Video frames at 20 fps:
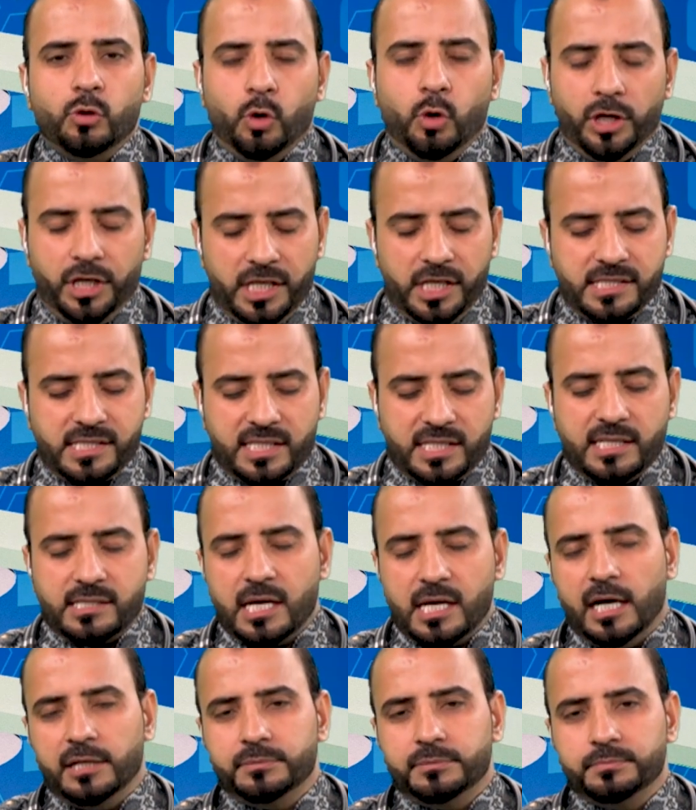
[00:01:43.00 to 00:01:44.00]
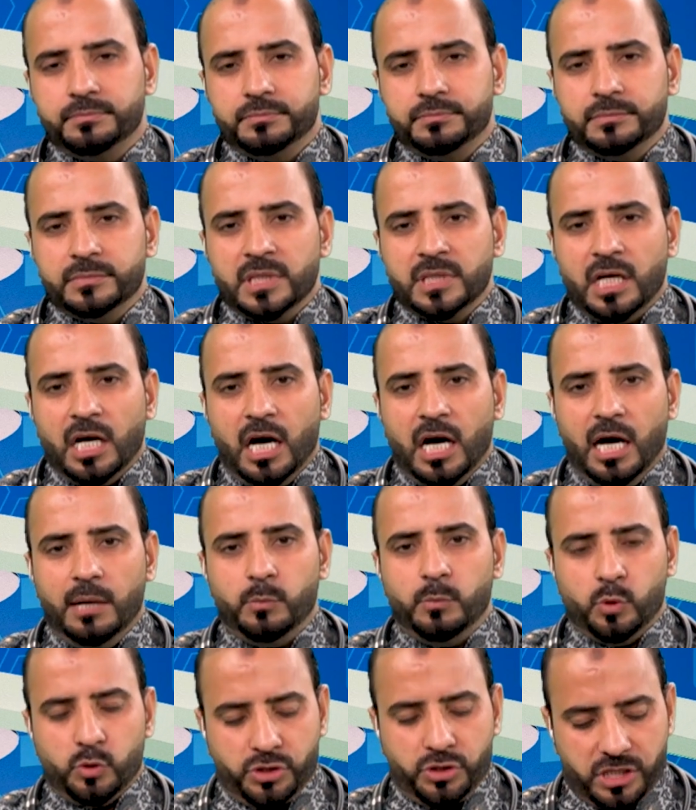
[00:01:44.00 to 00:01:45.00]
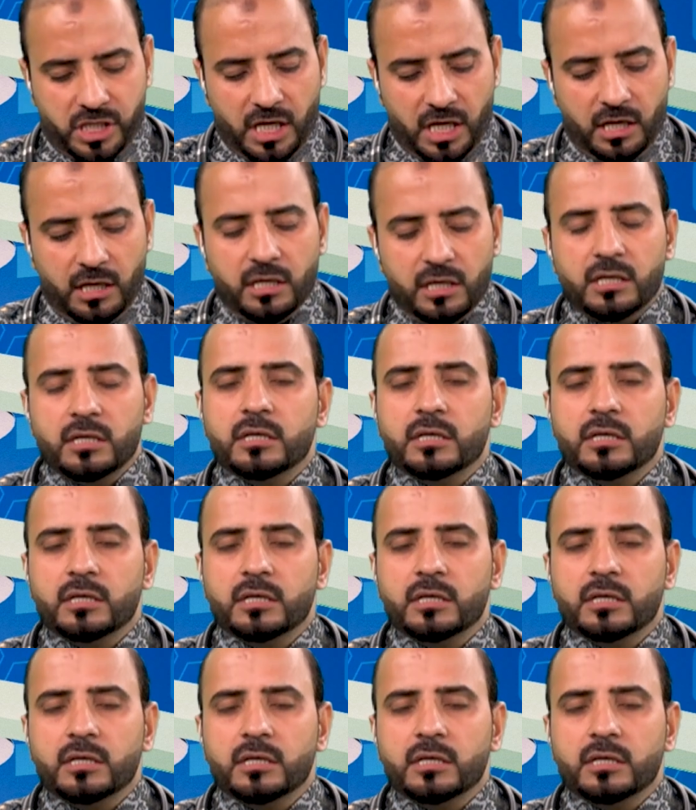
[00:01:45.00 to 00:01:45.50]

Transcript: और इसके साथ हम उसके